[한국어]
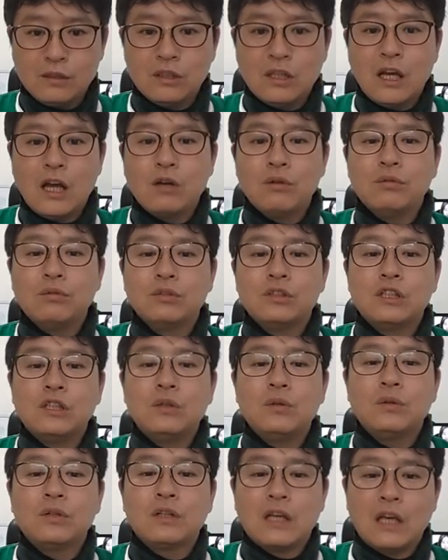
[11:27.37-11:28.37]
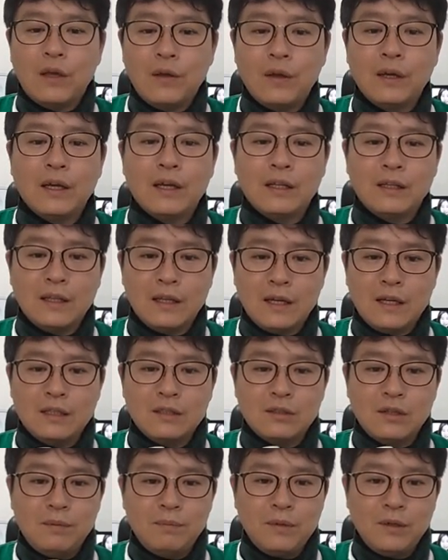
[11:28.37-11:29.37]
향후 치료 계획에 대한
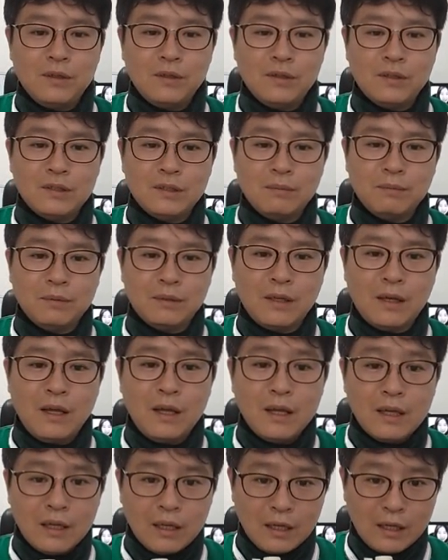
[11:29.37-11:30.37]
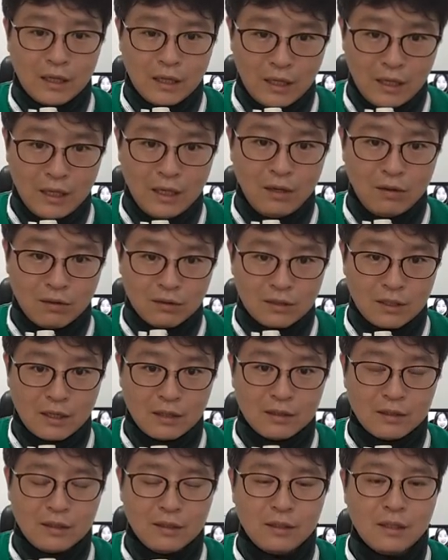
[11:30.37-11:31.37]
설명이었습니다. 이
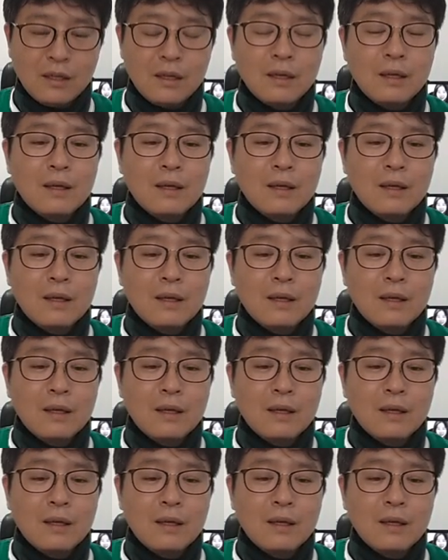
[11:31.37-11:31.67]
영상을